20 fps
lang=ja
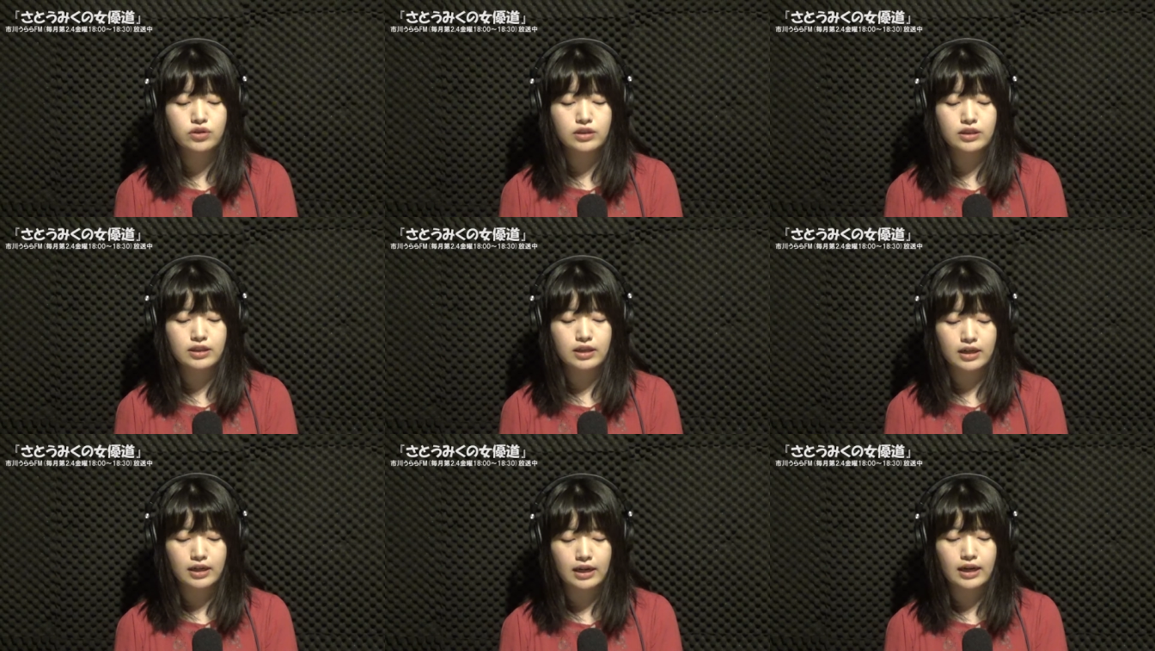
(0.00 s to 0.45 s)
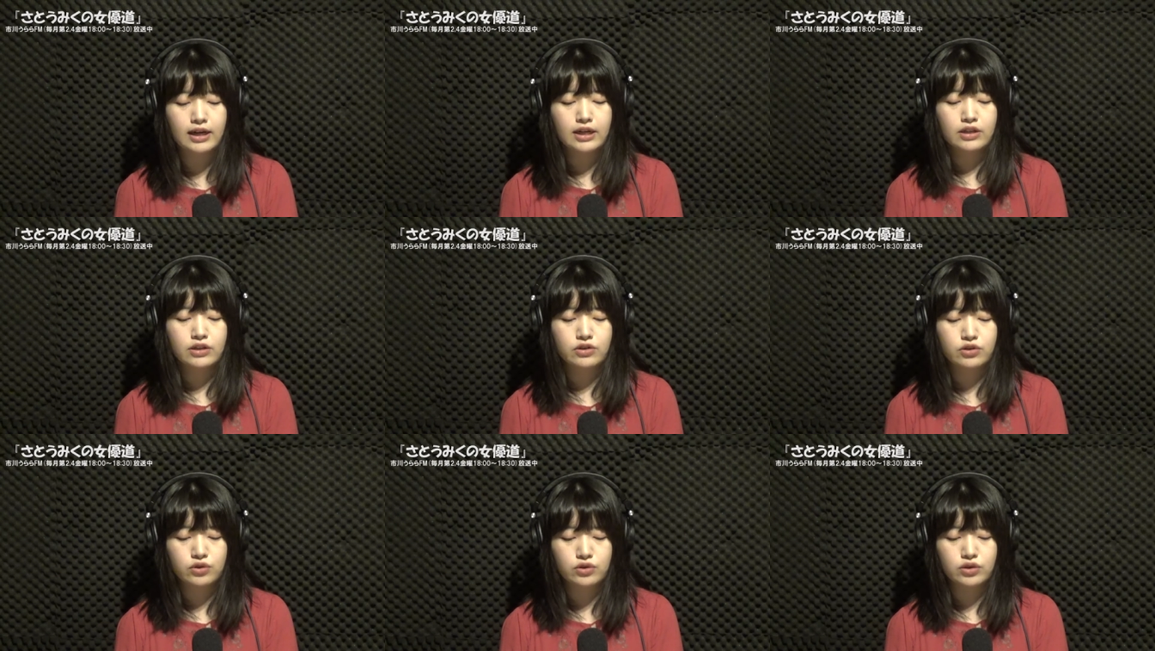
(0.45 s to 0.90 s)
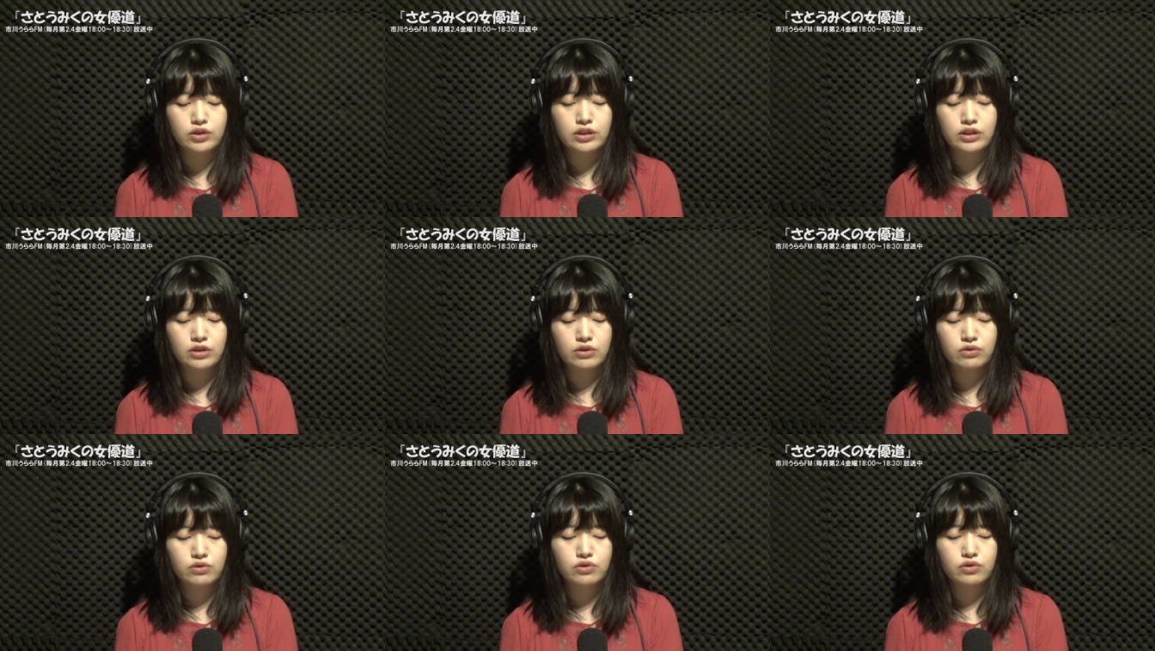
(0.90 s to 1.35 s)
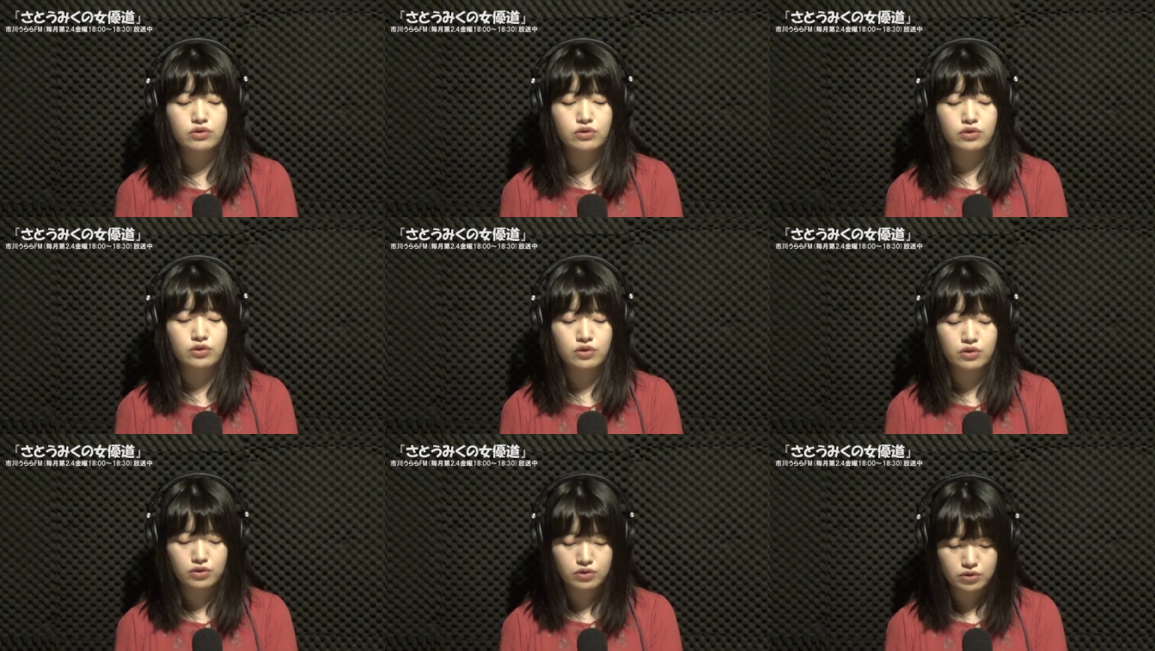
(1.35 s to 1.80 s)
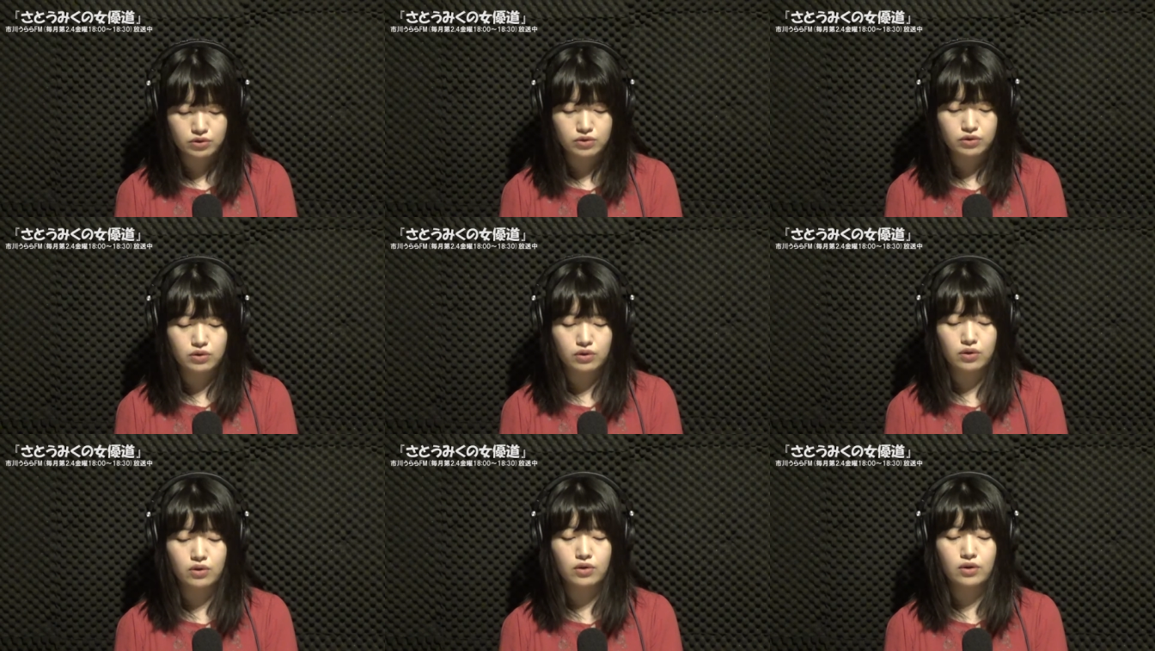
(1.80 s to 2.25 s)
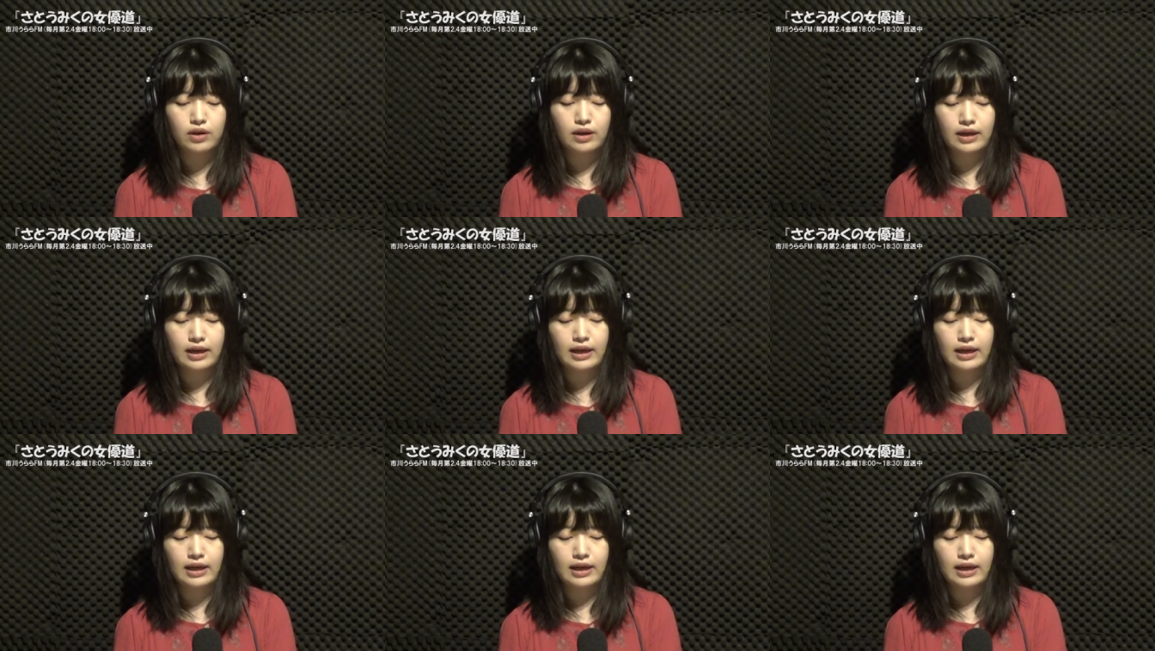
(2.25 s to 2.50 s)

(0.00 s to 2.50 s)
時から10時49分の、